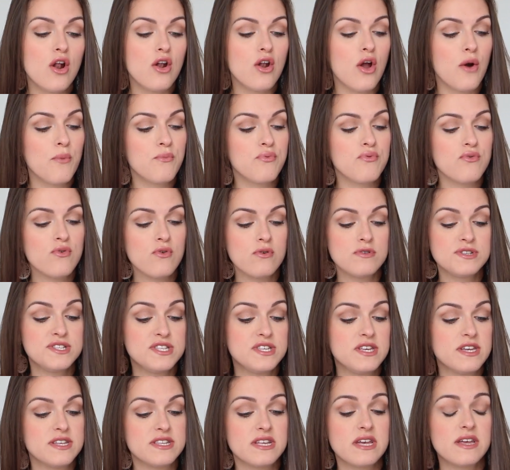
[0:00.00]
L'embout
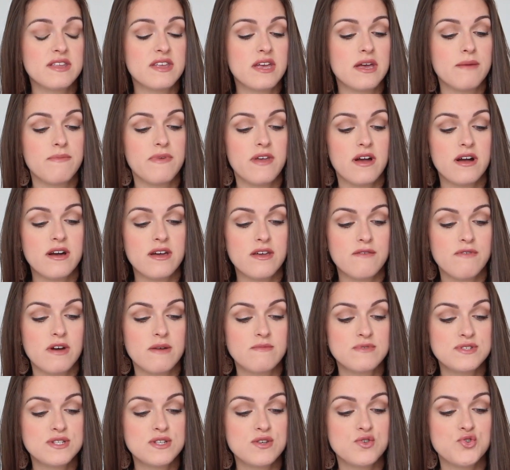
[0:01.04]
aussi est très très bien et
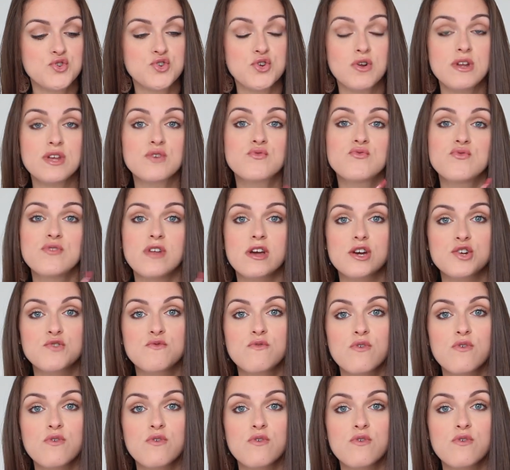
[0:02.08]
vraiment c'est une jolie couleur.